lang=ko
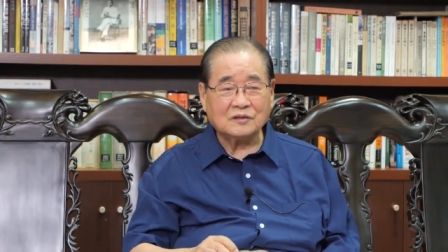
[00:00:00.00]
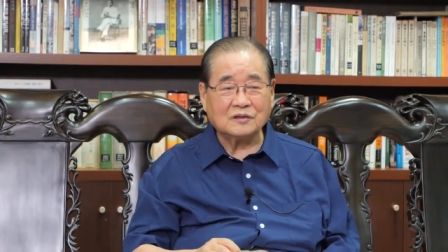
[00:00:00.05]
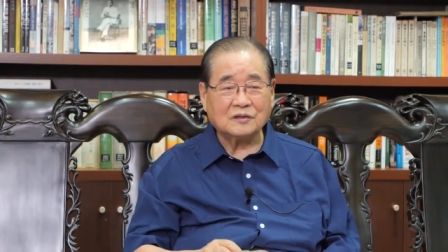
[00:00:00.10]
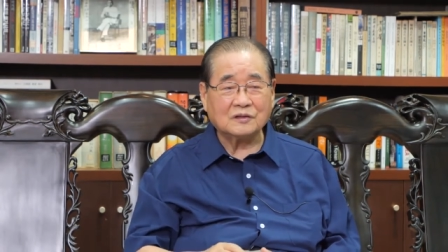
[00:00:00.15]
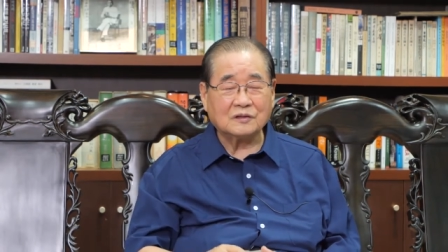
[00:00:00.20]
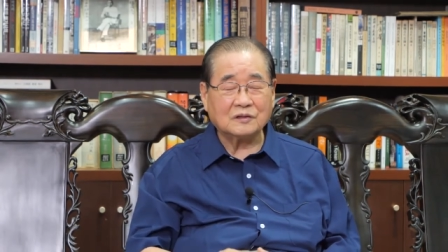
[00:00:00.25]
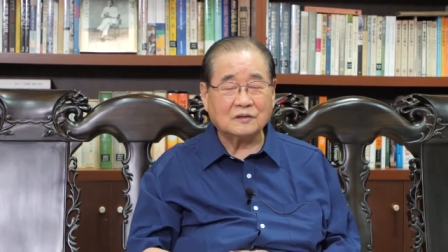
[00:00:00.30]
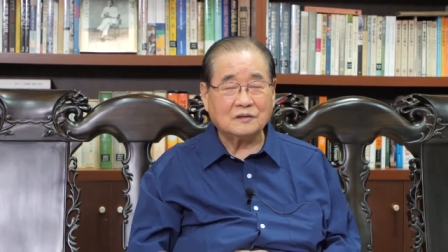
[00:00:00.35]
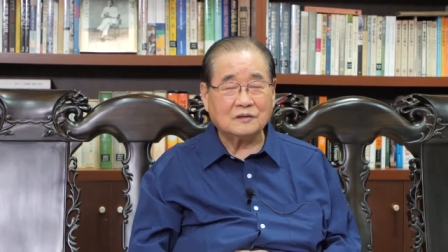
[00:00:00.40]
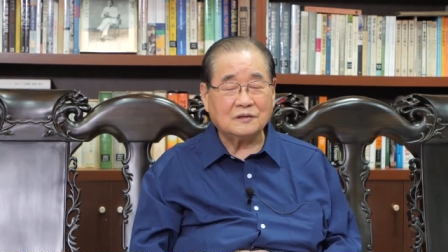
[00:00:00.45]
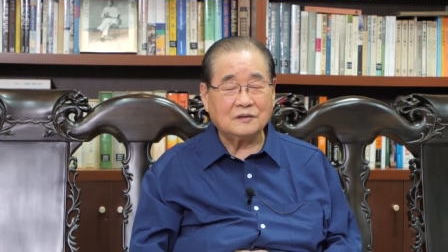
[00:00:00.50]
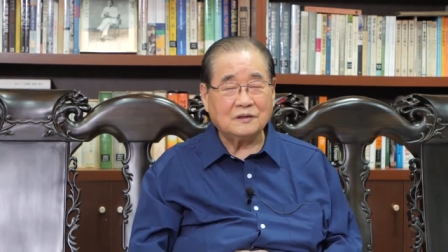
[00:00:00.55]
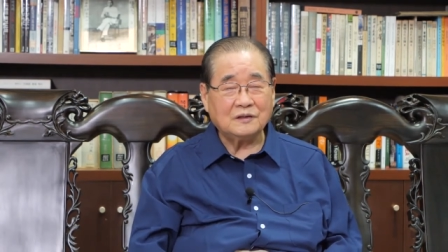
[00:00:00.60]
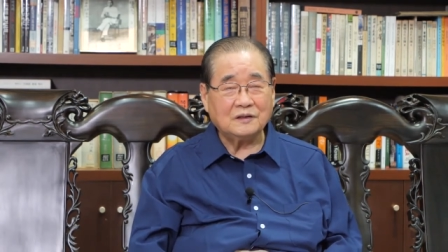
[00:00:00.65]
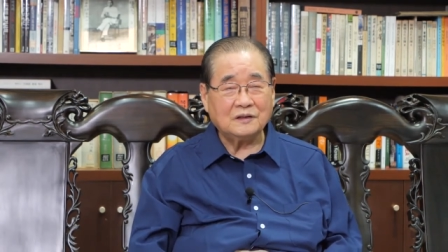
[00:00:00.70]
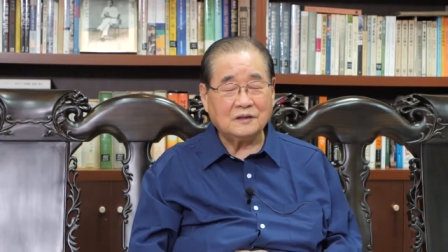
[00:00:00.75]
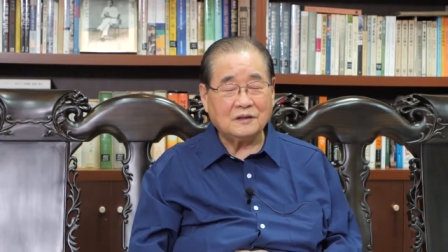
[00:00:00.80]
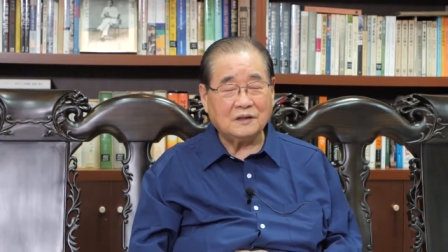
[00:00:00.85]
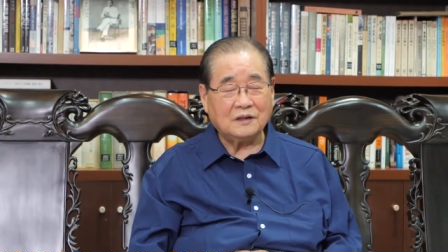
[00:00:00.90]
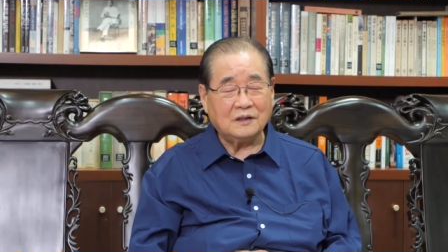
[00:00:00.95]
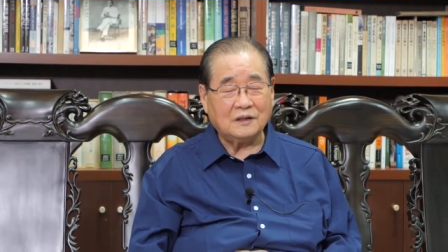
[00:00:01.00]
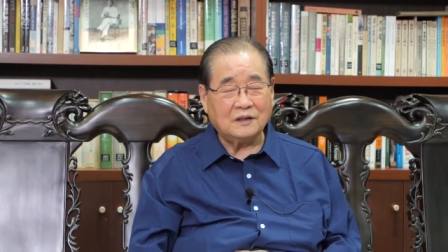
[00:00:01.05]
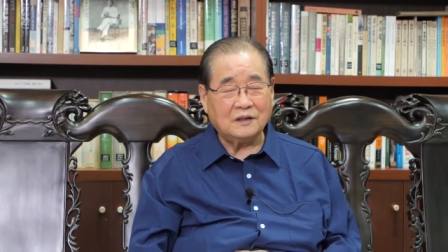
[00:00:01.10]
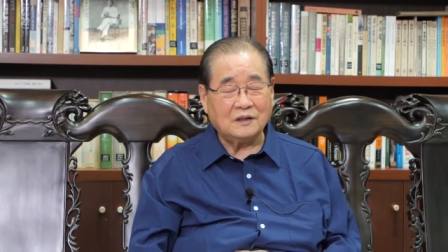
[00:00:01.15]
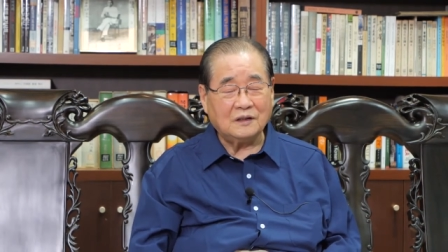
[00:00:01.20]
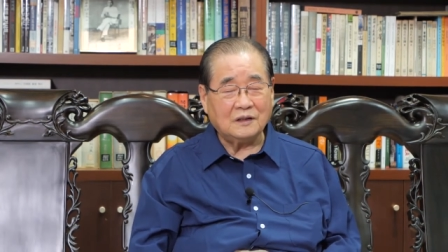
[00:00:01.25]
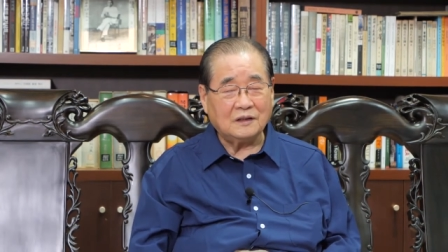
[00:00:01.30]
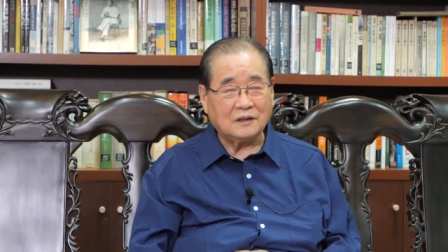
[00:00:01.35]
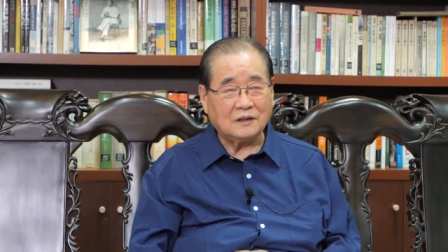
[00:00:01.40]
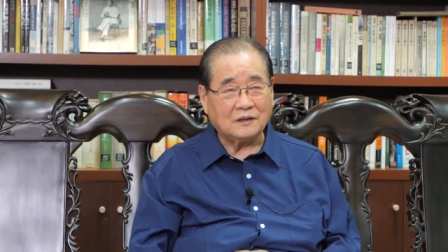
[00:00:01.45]
그거를
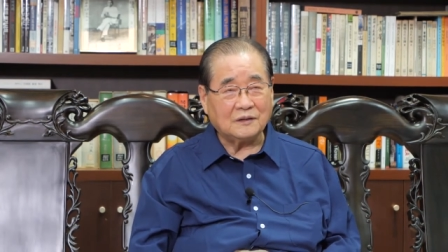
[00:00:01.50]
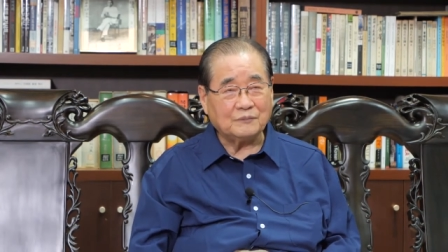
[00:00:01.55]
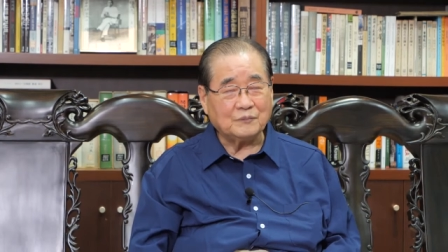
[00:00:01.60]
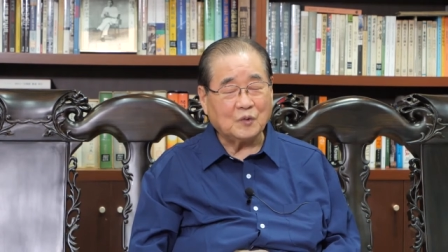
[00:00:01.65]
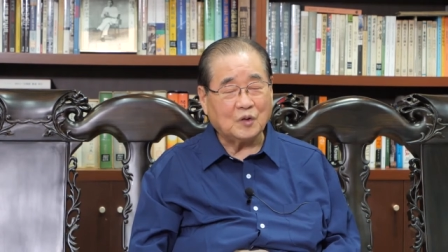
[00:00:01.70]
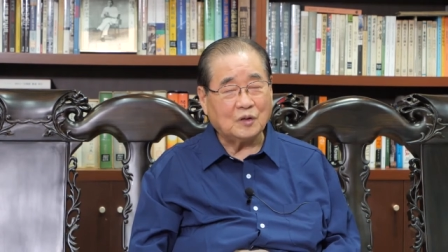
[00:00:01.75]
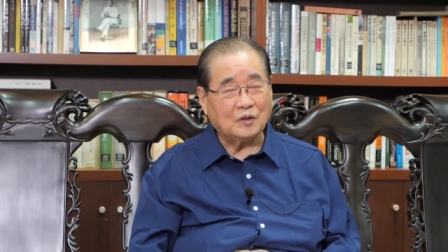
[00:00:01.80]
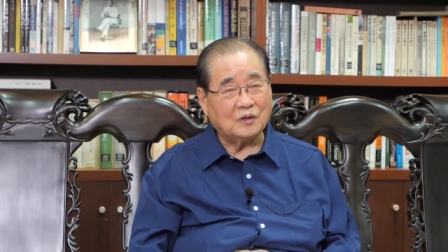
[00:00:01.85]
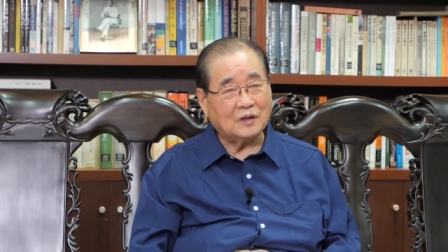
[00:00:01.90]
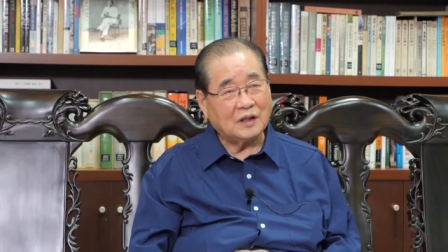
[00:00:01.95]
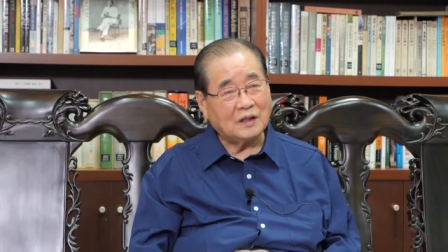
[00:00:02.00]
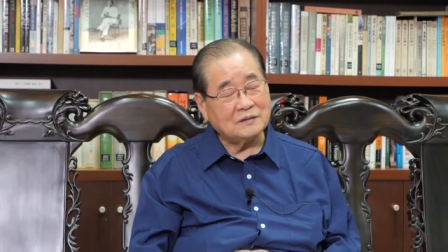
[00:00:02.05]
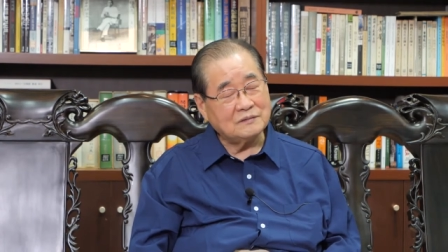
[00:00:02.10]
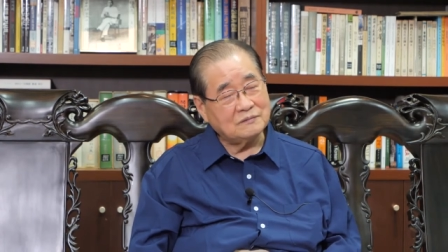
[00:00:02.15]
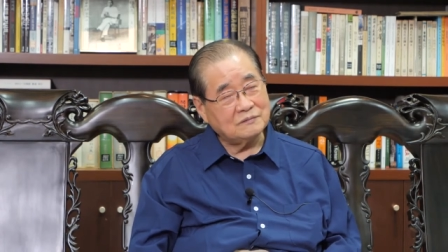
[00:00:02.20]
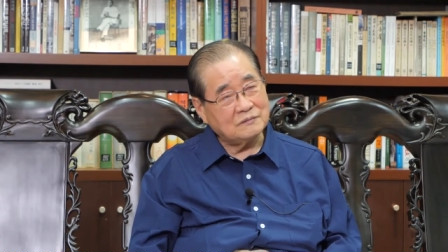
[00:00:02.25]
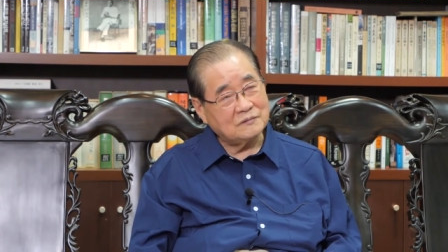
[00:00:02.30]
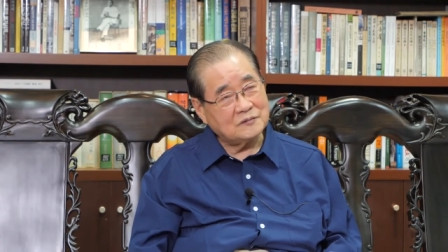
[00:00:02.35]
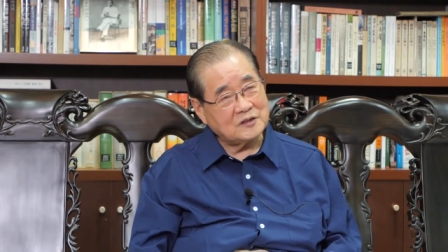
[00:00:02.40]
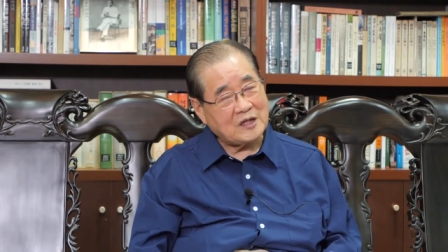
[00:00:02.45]
뭐한